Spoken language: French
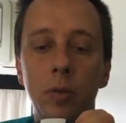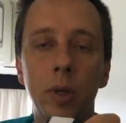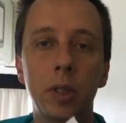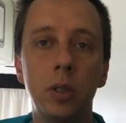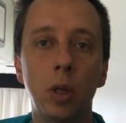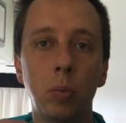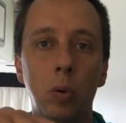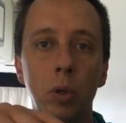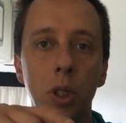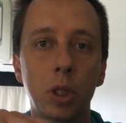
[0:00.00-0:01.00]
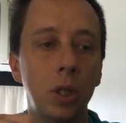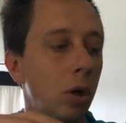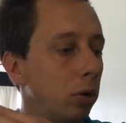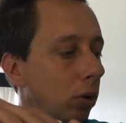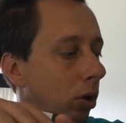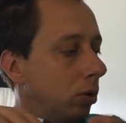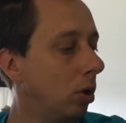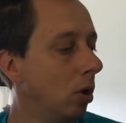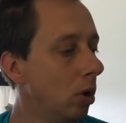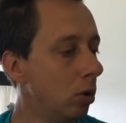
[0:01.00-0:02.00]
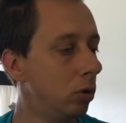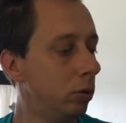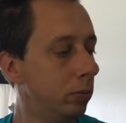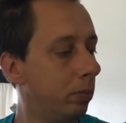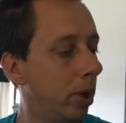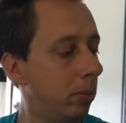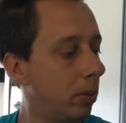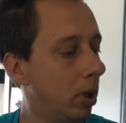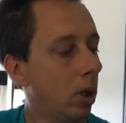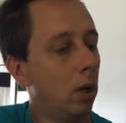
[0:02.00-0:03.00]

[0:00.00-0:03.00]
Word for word: convertisseurs pour recharger leur drone ou même